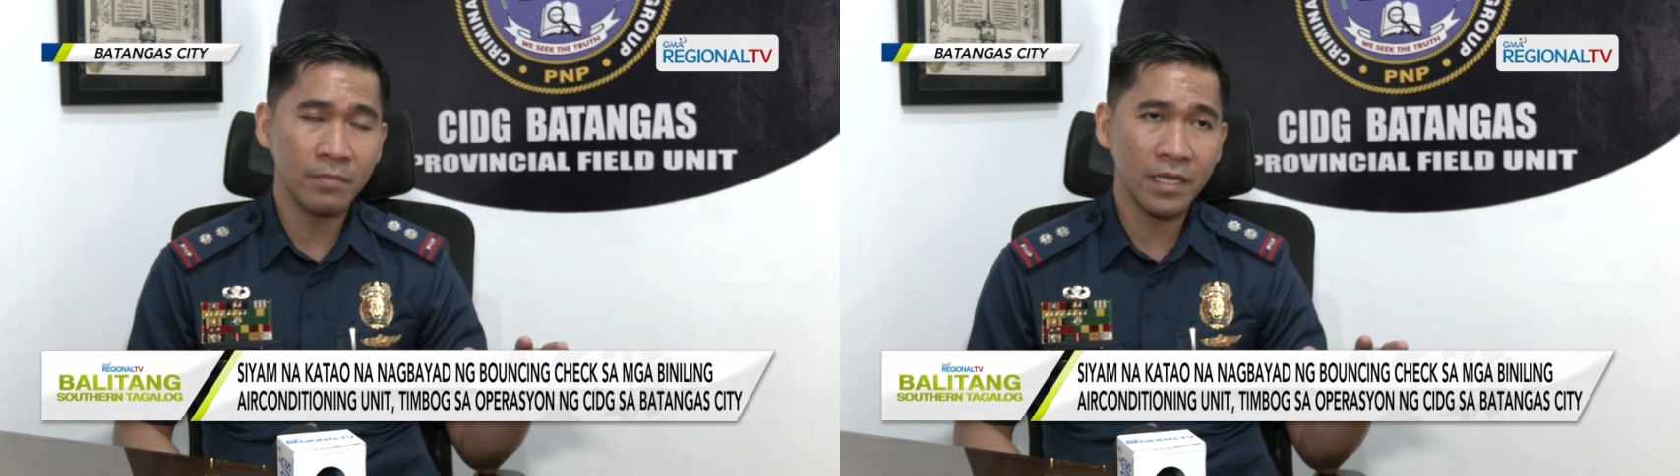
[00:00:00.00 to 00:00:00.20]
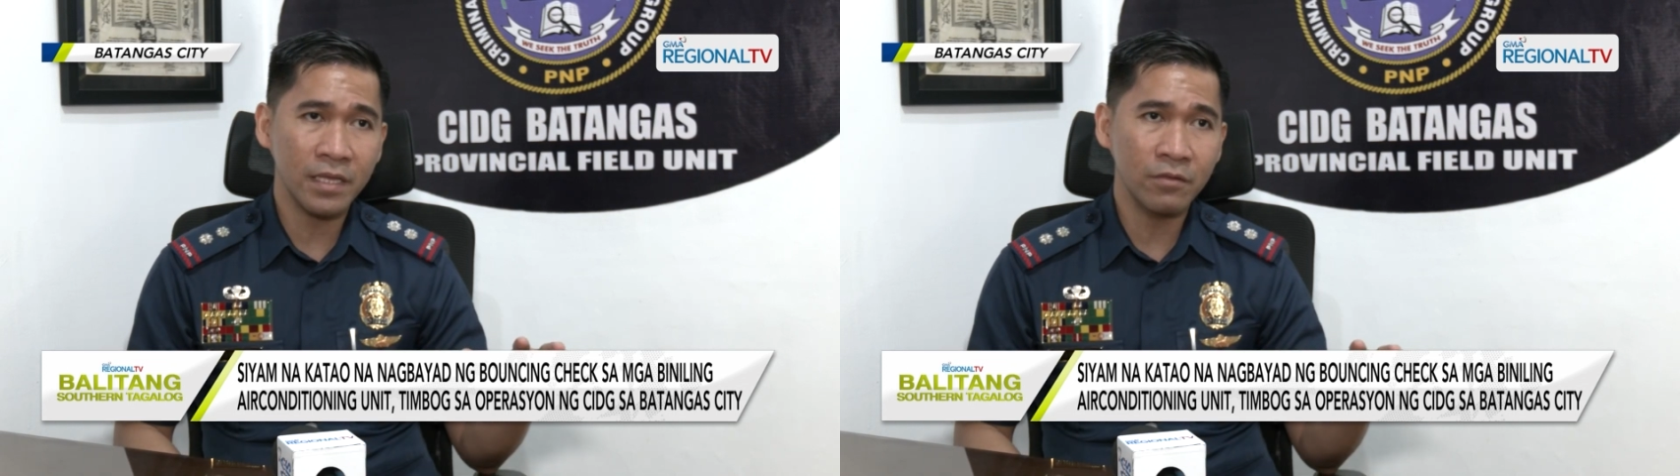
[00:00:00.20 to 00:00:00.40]

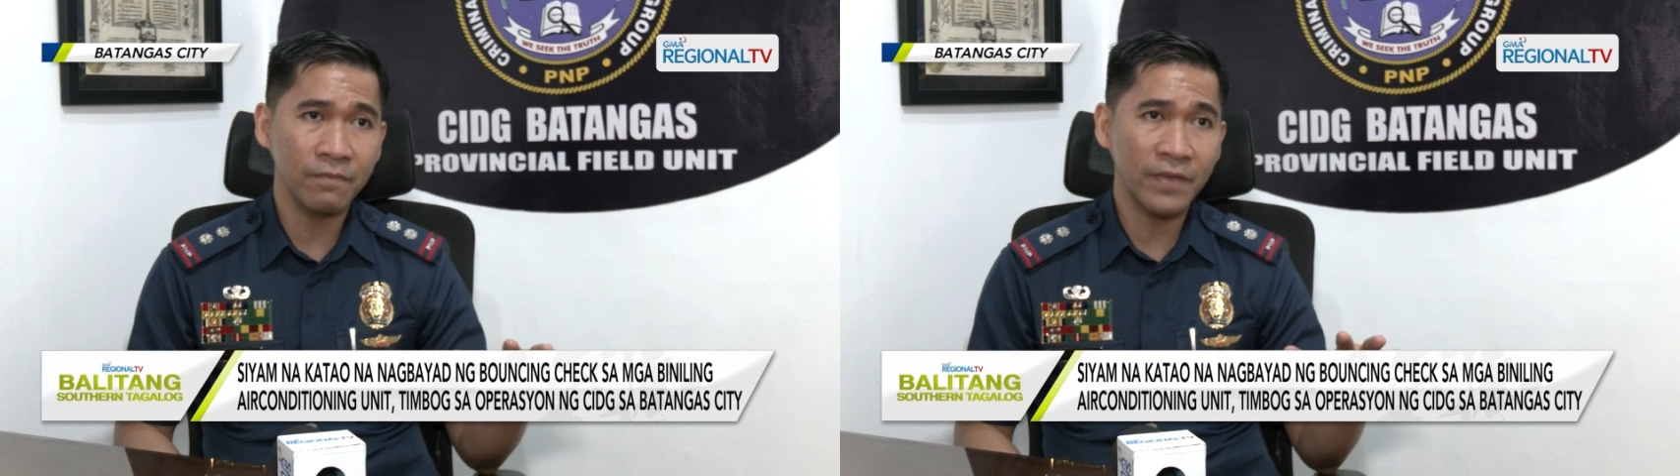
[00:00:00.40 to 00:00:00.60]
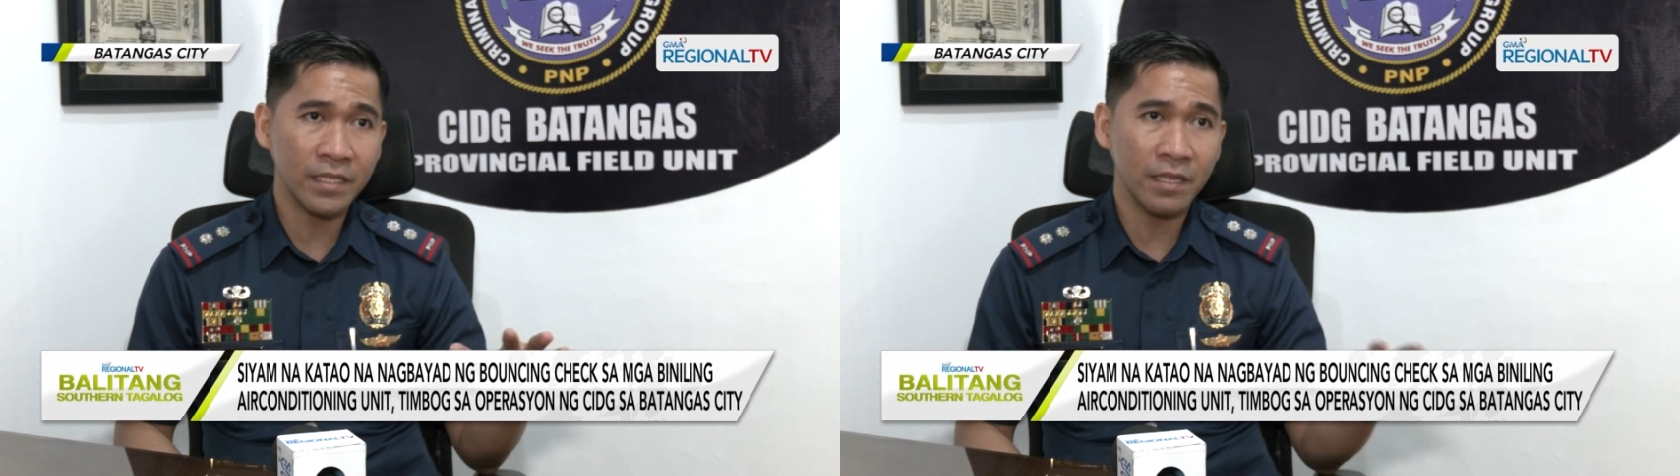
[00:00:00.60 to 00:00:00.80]
mag- yung
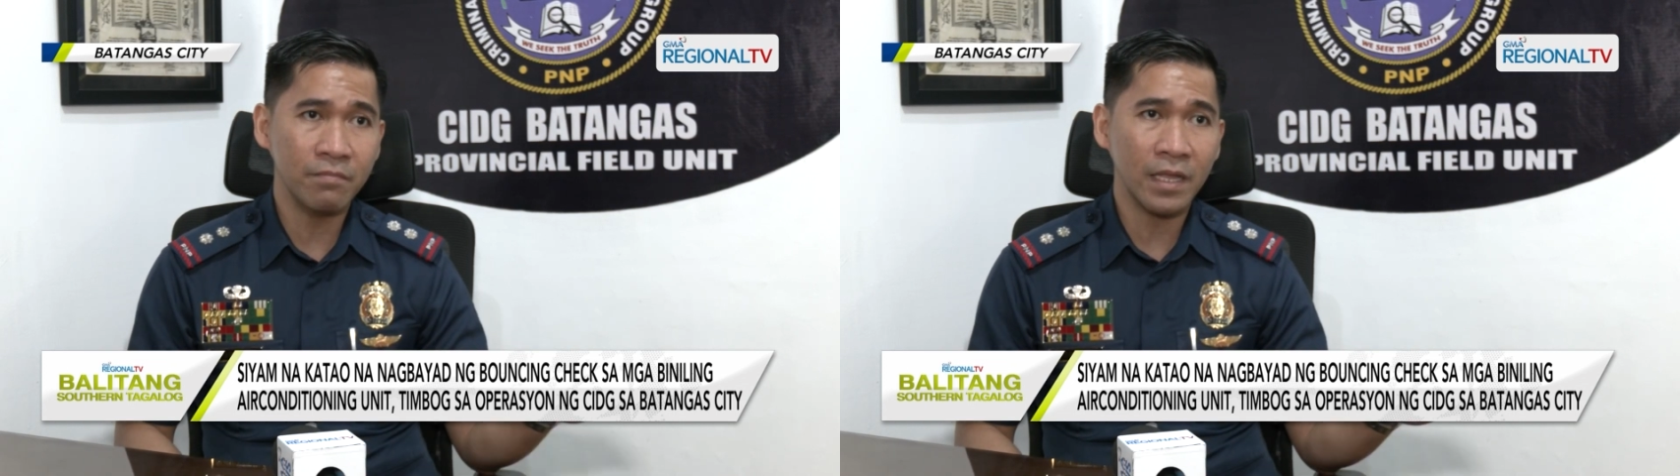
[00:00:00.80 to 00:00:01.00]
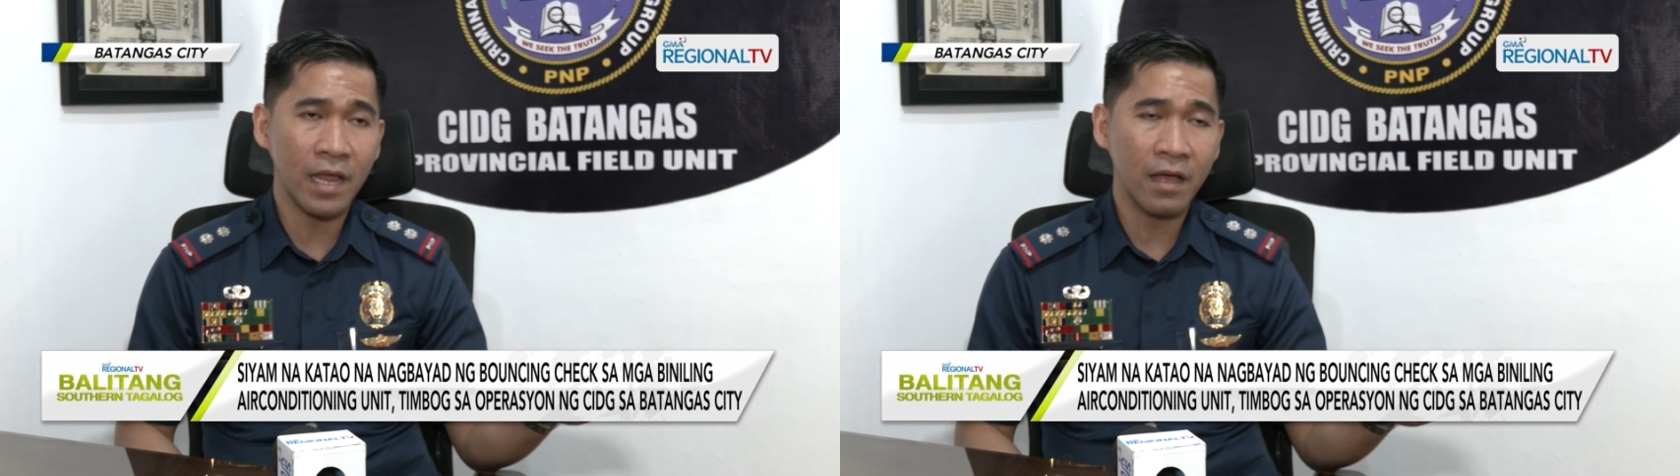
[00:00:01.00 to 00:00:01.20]

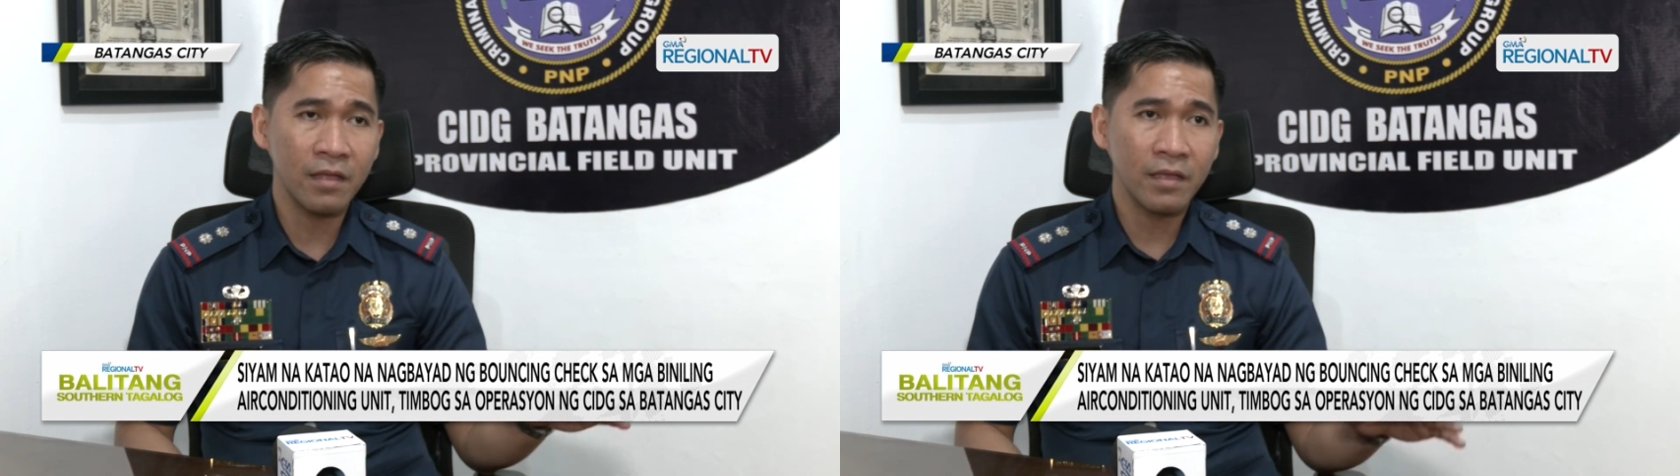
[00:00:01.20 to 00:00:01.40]
victim nila,